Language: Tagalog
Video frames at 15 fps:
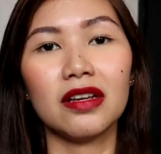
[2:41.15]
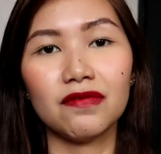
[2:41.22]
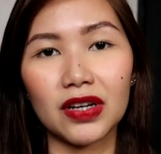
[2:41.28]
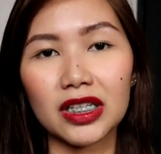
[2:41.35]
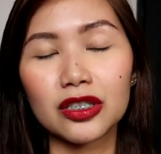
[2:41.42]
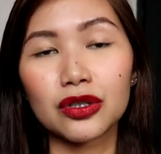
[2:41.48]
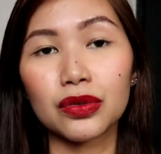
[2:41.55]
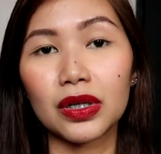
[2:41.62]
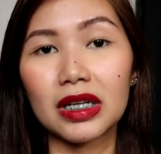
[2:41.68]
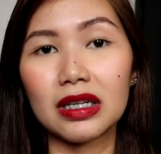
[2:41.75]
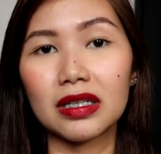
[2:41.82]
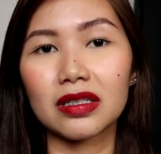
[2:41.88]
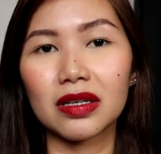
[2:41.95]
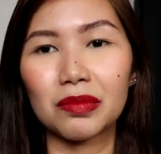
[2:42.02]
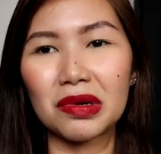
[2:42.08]

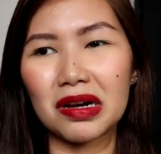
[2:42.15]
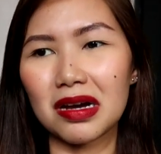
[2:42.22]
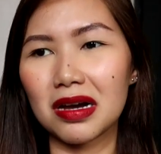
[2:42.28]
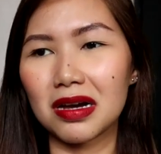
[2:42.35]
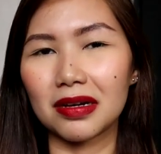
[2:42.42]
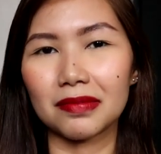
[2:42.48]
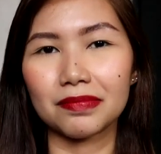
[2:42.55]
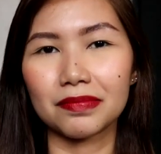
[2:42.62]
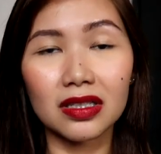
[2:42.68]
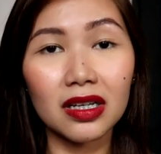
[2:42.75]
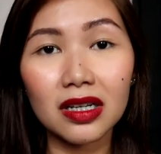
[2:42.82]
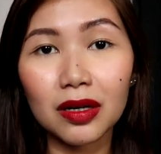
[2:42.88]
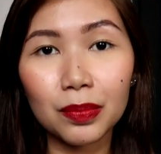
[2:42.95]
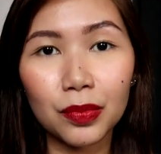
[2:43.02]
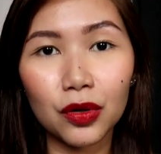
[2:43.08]
eventually sa mga
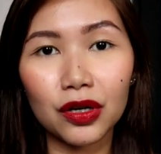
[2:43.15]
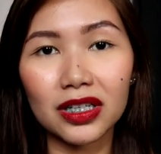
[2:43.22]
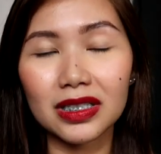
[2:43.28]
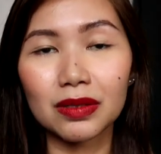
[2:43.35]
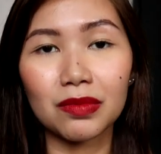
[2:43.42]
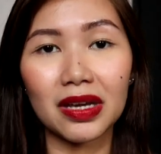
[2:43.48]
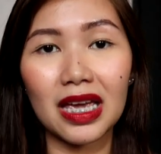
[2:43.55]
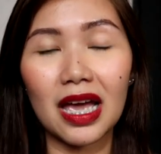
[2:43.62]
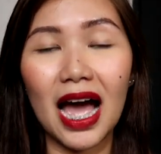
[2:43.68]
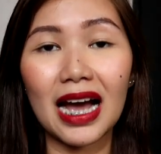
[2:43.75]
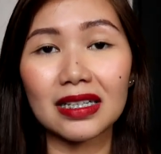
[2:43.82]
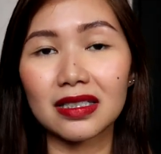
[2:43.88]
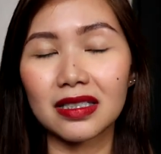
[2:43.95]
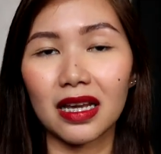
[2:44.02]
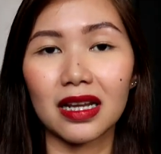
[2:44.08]
Singapore, sa mga
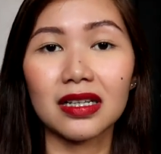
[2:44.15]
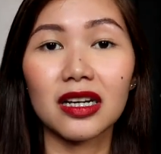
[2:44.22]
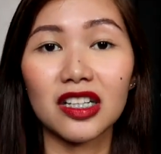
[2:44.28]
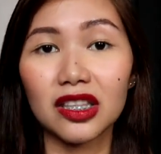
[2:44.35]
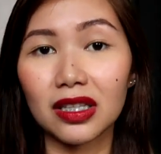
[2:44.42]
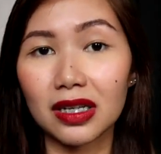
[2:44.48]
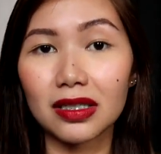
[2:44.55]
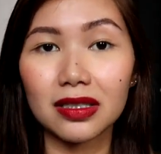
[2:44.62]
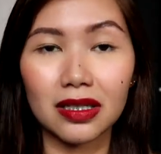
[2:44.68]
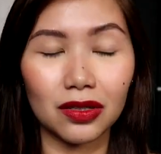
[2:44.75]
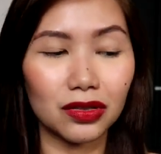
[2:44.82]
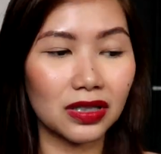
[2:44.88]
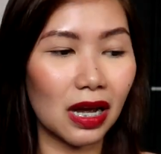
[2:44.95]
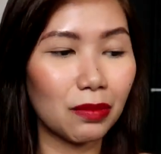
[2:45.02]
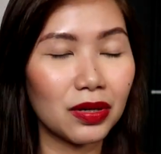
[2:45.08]
ASEAN countries
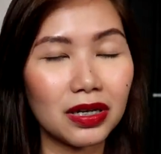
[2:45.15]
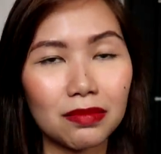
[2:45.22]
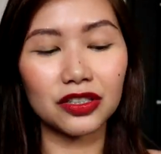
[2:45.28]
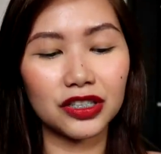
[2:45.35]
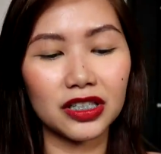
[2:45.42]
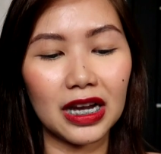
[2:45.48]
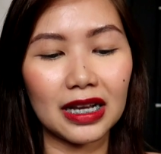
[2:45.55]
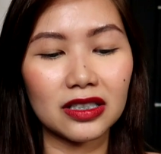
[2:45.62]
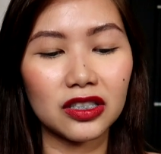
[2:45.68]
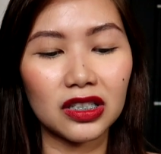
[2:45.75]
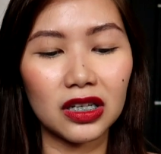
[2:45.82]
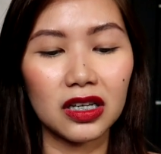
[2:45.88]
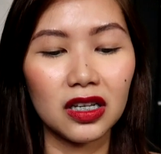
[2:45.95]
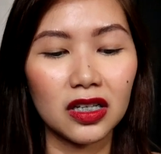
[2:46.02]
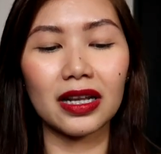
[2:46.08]
daw, sabi ni Sir
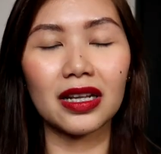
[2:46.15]
Gachi.